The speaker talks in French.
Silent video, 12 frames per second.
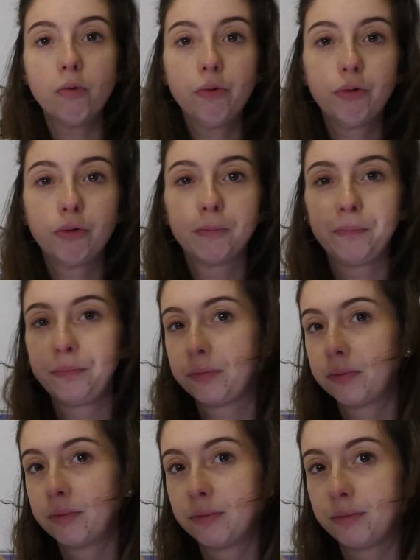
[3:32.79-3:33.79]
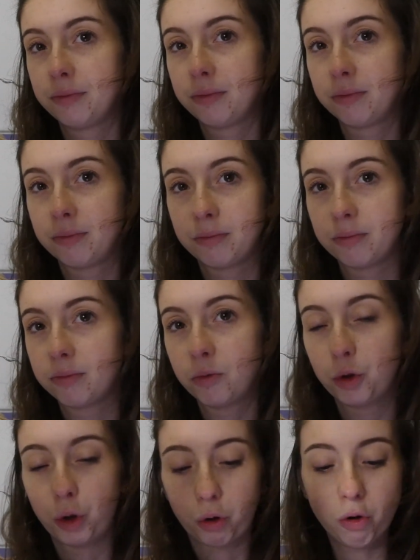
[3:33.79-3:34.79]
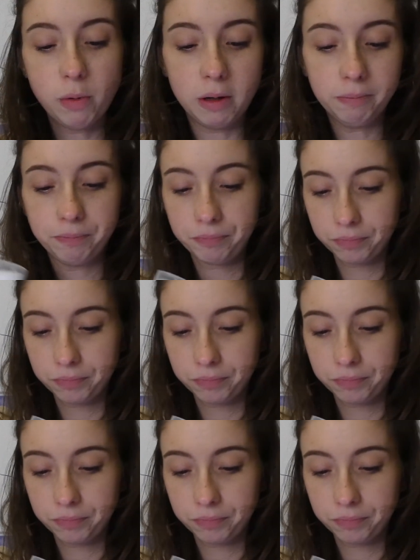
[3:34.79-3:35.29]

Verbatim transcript: ouf. Genre trop bien.